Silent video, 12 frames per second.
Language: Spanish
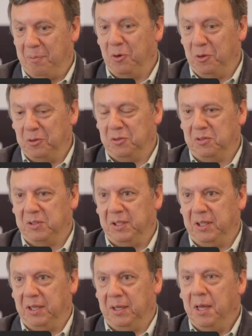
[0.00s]
digamos, los
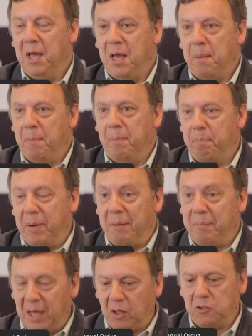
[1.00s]
eh,
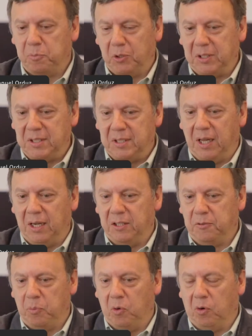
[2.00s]
premiados
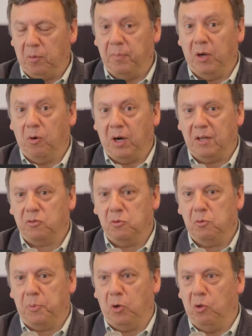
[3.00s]
potenciales por mejorar
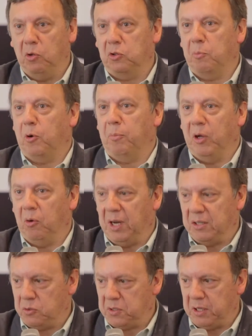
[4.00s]
su producto, por
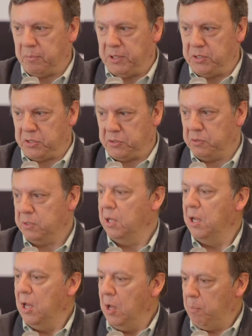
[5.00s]
mejorar su servicio,
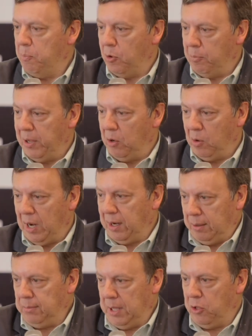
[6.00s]
por
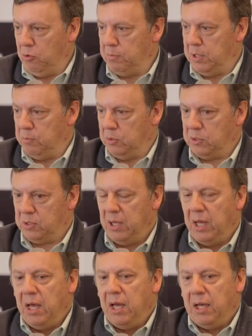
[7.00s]
mejorar ellos mismos.
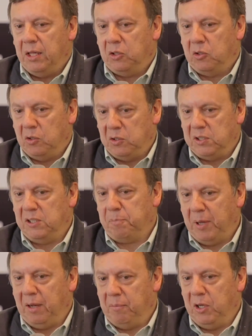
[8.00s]
Entonces,
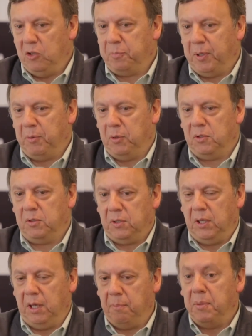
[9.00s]
para mí los premios
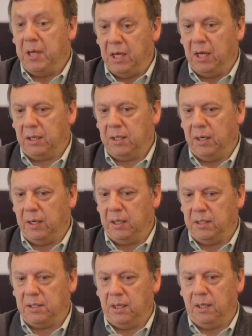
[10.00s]
VIA eh, Vía tienen
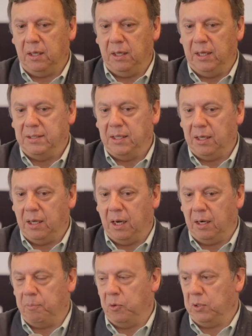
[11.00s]
ese, ese
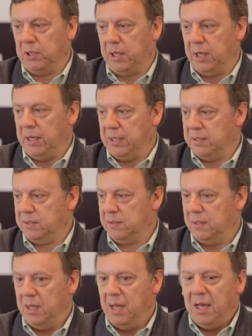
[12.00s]
gran aporte que
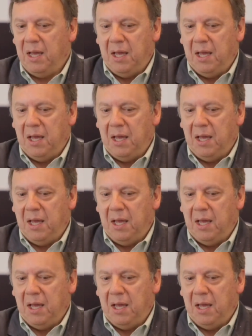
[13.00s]
es